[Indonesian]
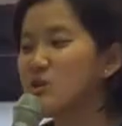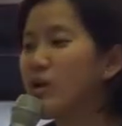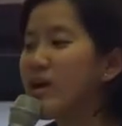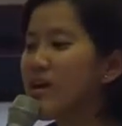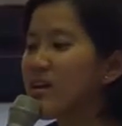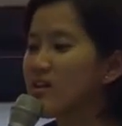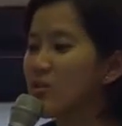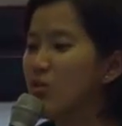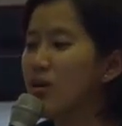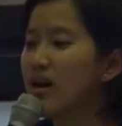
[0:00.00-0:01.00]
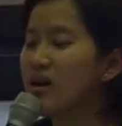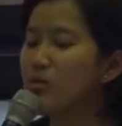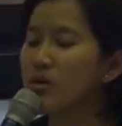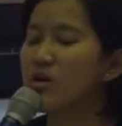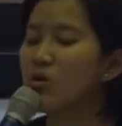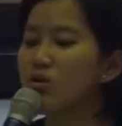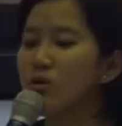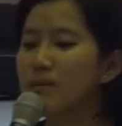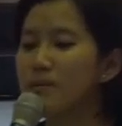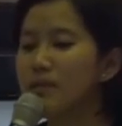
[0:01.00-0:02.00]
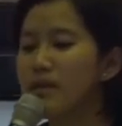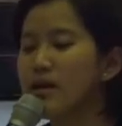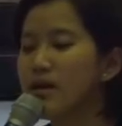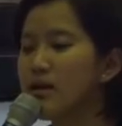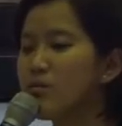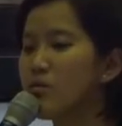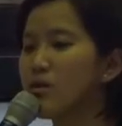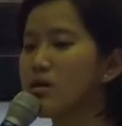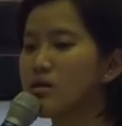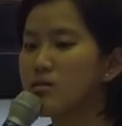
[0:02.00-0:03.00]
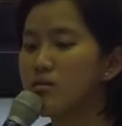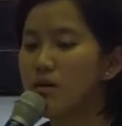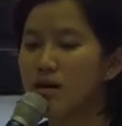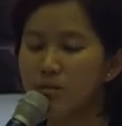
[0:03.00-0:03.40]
PR gitu. Kalian merenung, kalian boleh, kalian